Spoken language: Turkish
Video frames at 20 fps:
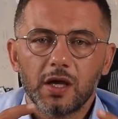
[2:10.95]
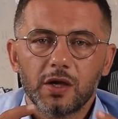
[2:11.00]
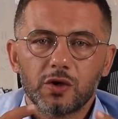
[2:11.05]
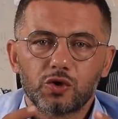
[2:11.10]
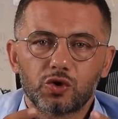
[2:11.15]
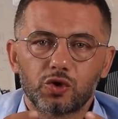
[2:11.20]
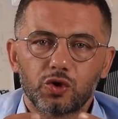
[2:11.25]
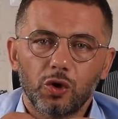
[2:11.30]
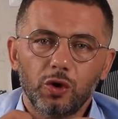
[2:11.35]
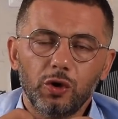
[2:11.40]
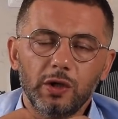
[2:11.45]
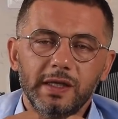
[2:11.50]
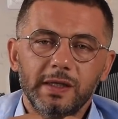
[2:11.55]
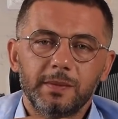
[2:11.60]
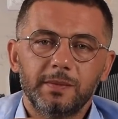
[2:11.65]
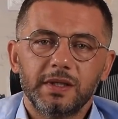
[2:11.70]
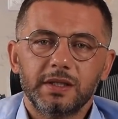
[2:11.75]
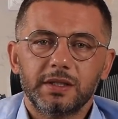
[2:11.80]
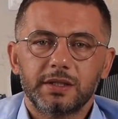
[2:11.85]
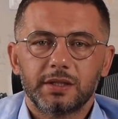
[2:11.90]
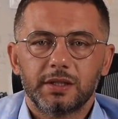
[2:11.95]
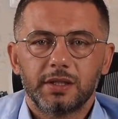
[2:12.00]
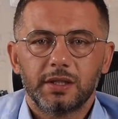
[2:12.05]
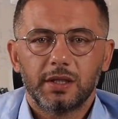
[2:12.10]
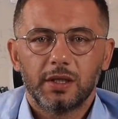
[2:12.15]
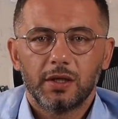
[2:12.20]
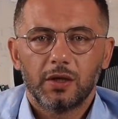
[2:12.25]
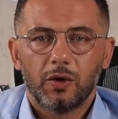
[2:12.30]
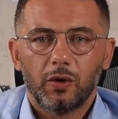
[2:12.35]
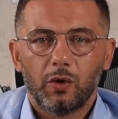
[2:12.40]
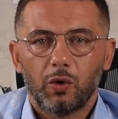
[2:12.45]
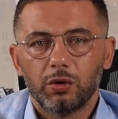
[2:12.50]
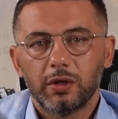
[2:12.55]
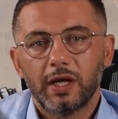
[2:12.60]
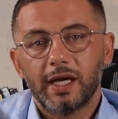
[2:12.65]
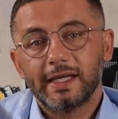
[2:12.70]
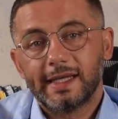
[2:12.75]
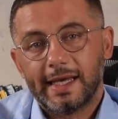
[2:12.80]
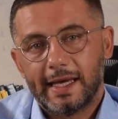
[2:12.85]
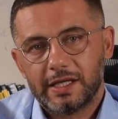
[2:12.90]
şöyle bir
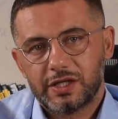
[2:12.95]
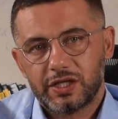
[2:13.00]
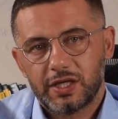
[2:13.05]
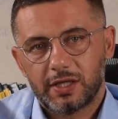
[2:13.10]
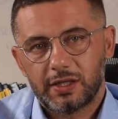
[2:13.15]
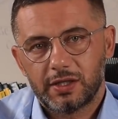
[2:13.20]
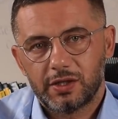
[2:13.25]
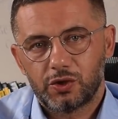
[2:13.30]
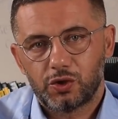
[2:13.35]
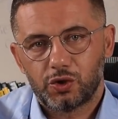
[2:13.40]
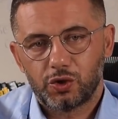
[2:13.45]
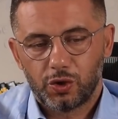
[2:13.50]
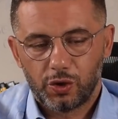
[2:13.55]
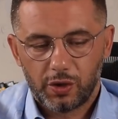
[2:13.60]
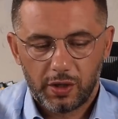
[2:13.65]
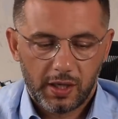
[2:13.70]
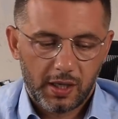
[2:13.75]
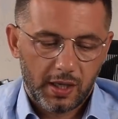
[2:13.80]
olay gerçekleşiyor.